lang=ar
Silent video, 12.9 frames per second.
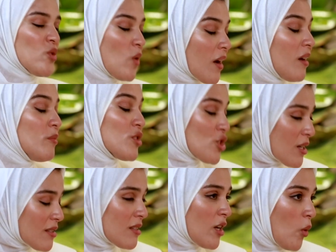اتوقع من
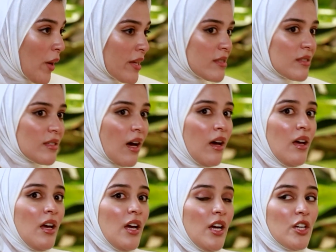شخص انه هو ينساه
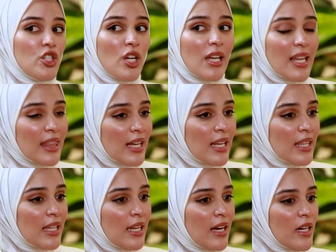الشغله
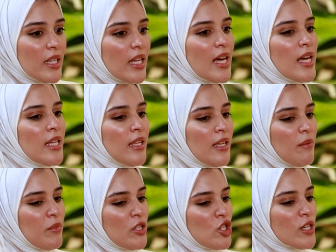الثالثه لاحظها انه
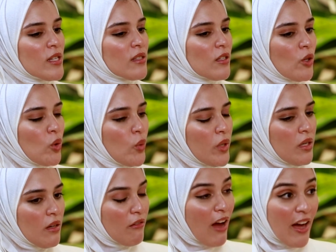يبدي الشخص يكون
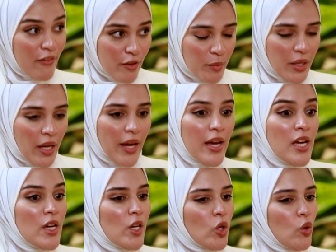هاي في البدايه
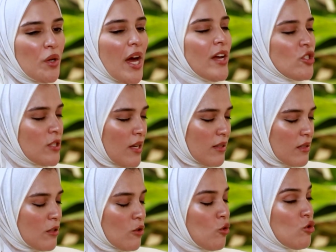يكون
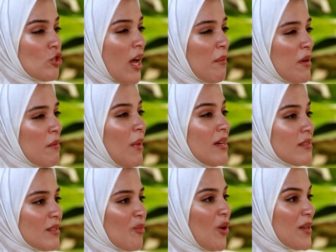اجيتيتد يكون دائما
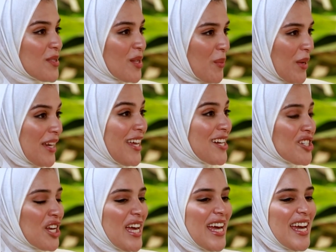معصب وعصبي
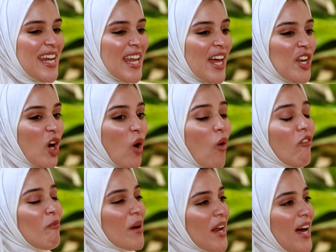ليش لانه هو
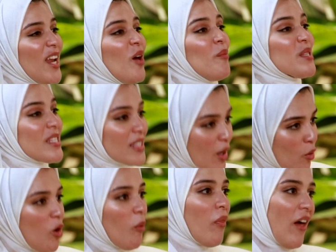في مرحله
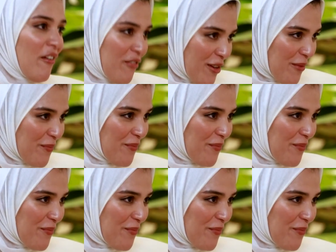مستوعب ضعفه